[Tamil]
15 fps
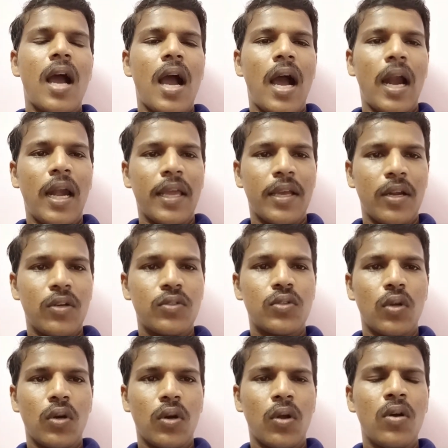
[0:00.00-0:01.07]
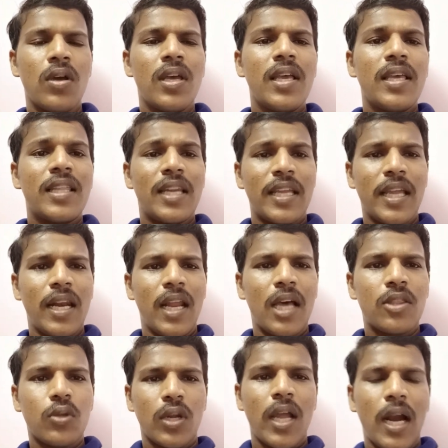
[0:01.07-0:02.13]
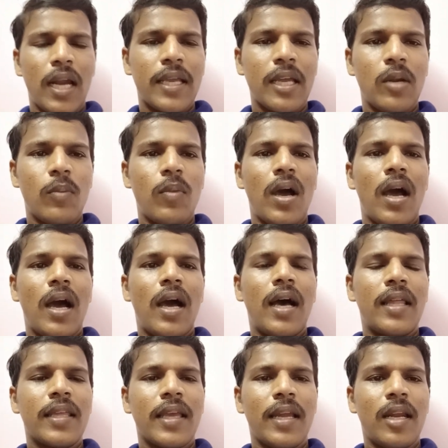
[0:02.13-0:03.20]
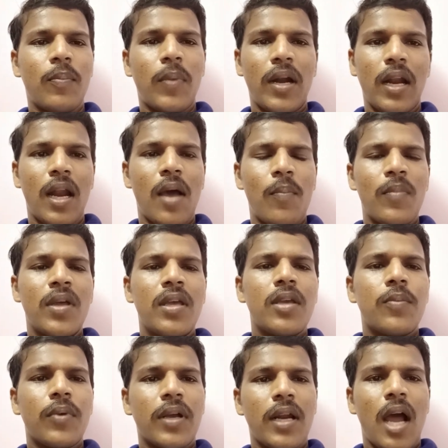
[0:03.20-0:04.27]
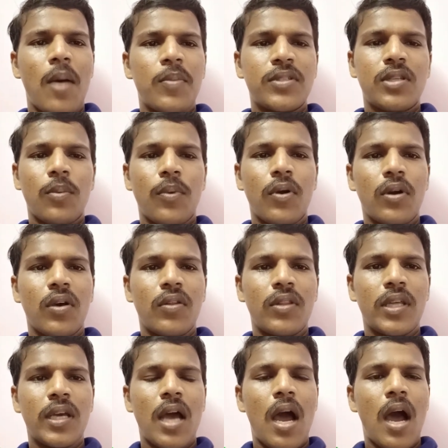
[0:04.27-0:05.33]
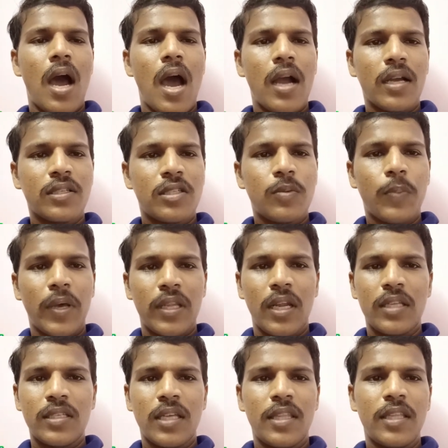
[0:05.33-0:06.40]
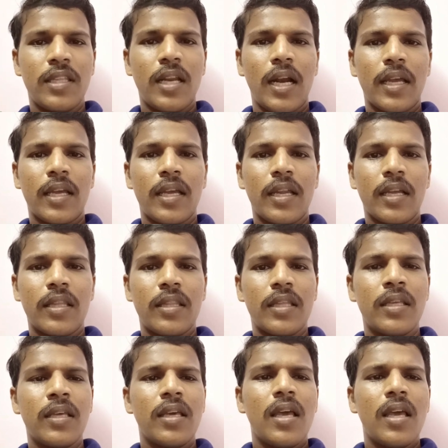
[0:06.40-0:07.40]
அழைக்கணும்னு சொல்கிறோம் இல்லை எல்லா துறையும் அழைக்கணுமா அதுக்கு என்ன பண்ணலாம் இப்போ கிராம சபை கூட்டம் வந்து ஆகஸ்ட் பதினஞ்சாந்தேதி நடக்க இருக்குது